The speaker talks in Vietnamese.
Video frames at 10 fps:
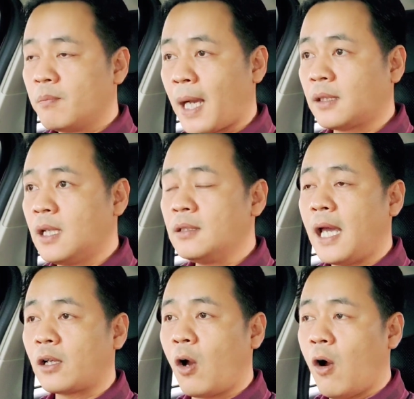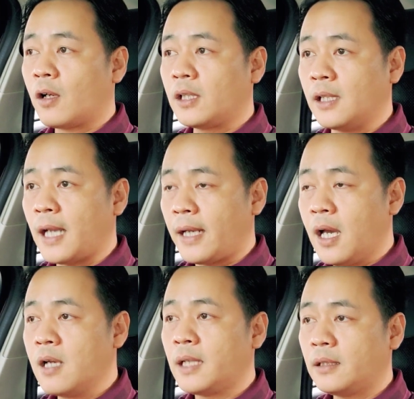Bằng chứng là có những lá
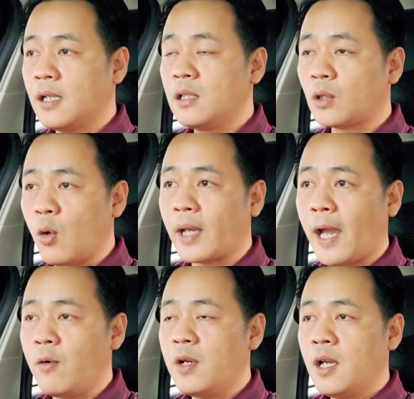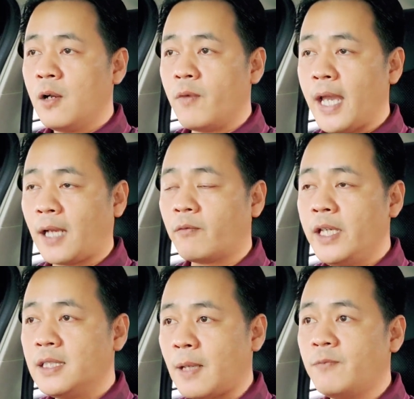đơn, lá thư tố cáo về hành
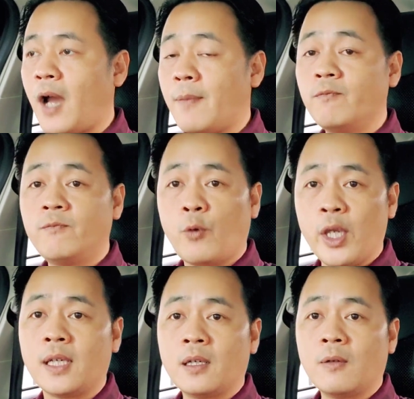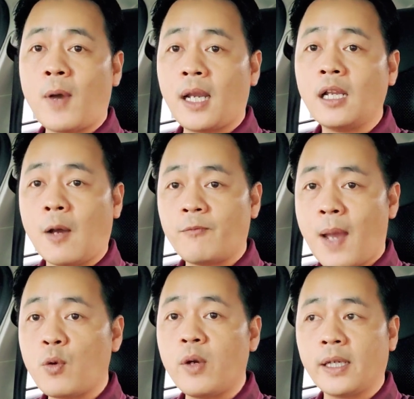vi xâm phạm quyền và lợi ích hợp
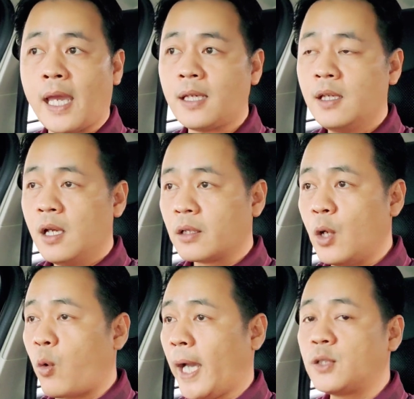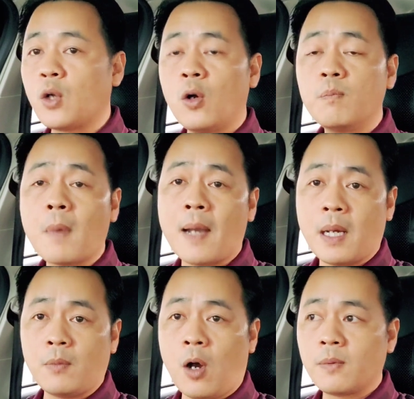pháp của người khác, điều khoản số
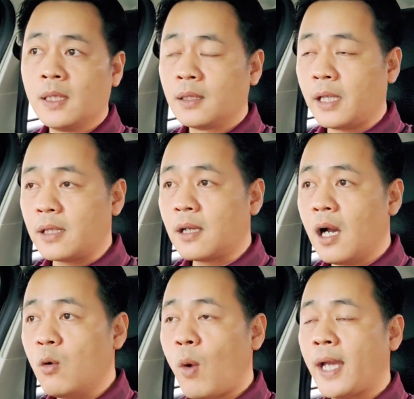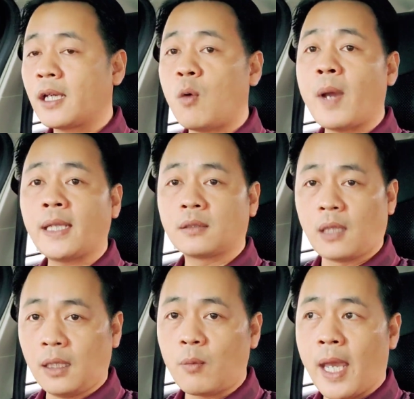331, thì cơ quan công an
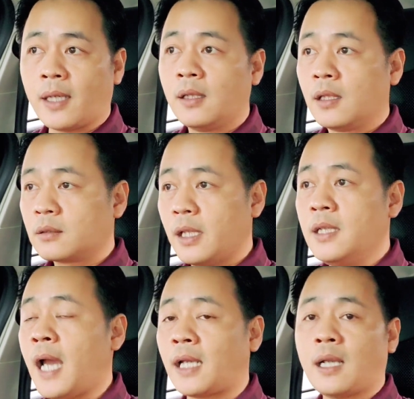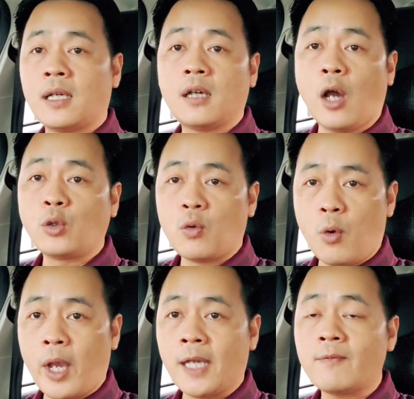tỉnh Long An tiến hành là khởi tố
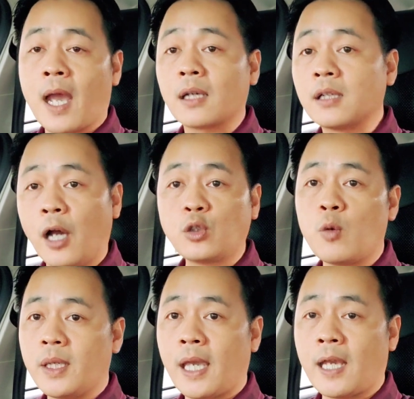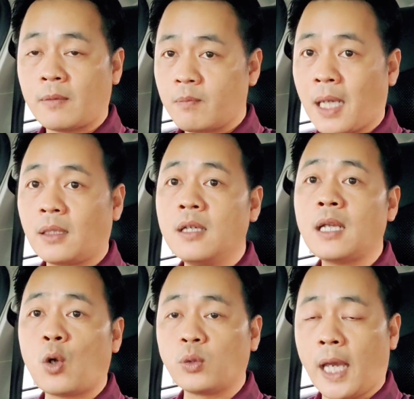vụ án và khởi tố bị can. Bằng chứng
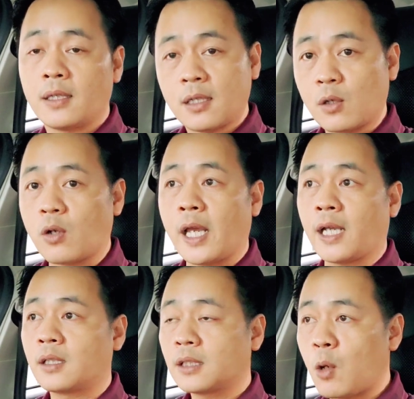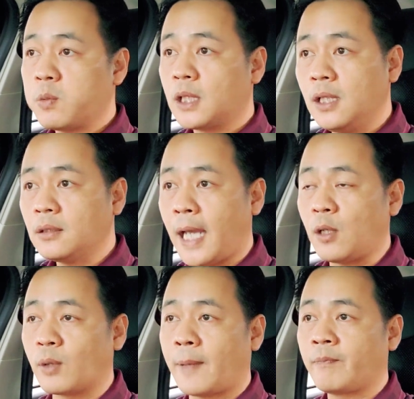là cụ thể rất rõ ràng. Trong 9 tháng
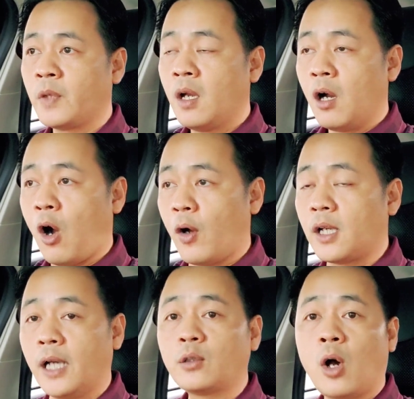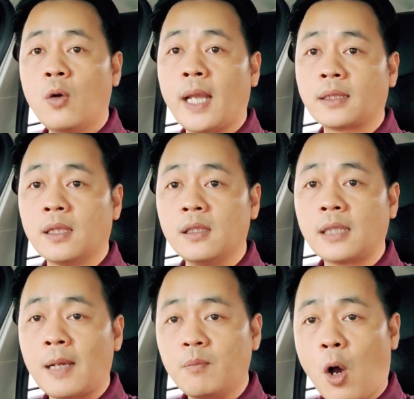đầu năm, họ khởi tố là từ
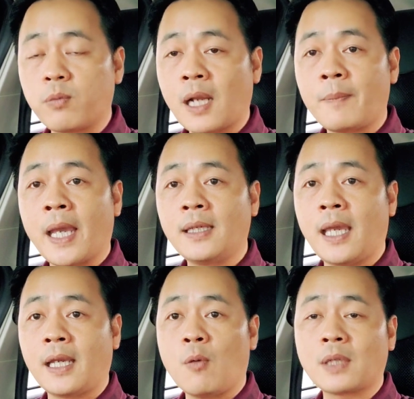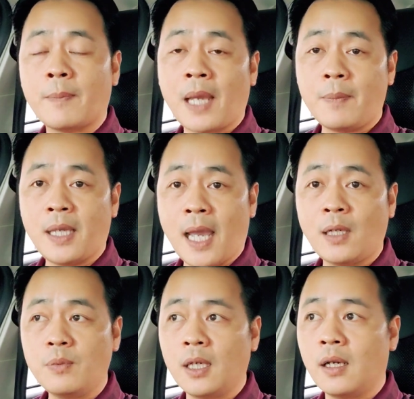tháng 1 năm 2022,
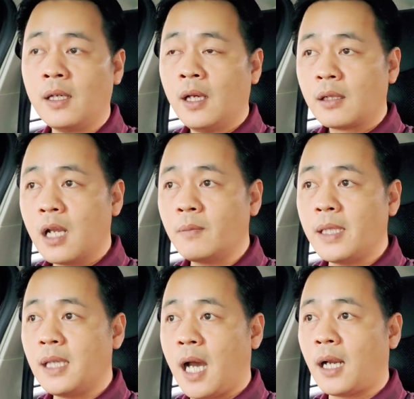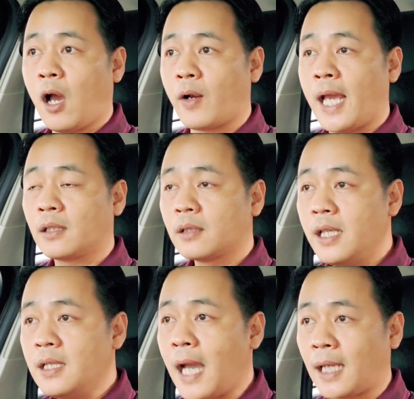đúng chưa? Đến bây giờ là họ đang
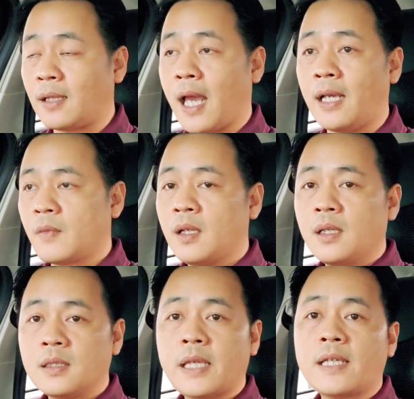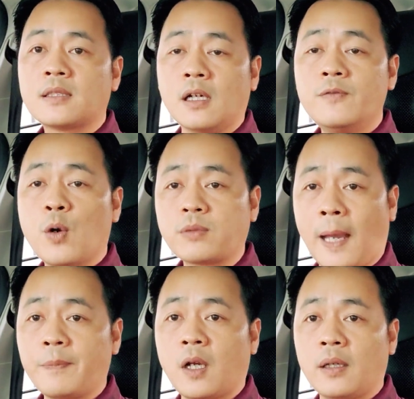tiến hành là xét xử phúc
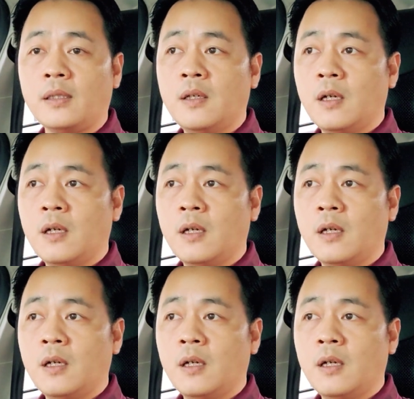thẩm rồi.